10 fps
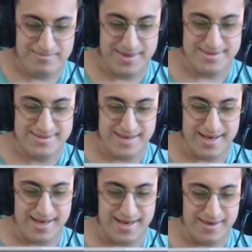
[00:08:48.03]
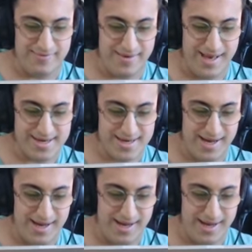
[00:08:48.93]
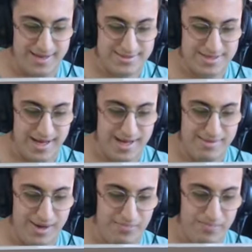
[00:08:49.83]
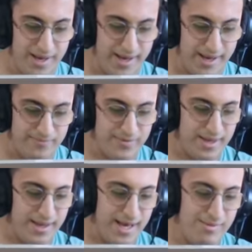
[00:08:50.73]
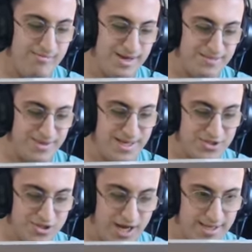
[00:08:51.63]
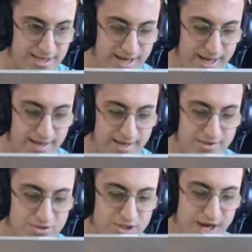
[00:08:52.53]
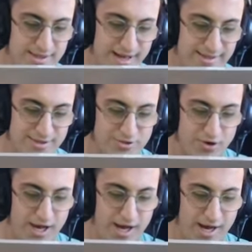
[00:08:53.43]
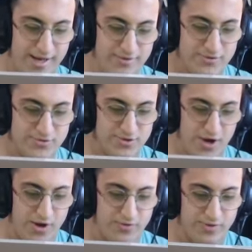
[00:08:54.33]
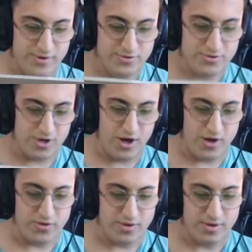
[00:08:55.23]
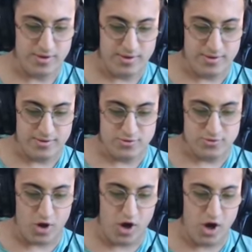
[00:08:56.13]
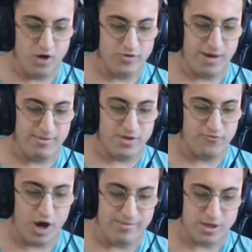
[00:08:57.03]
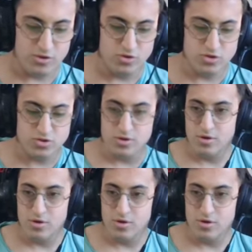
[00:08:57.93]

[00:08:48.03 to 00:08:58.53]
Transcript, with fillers: Messi, Vieira, aşağıya Mbappe, Eva Mbappe'den Schreider'e, Schreider'den sona, son, son, son vuramadı. Faul bekliyoruz.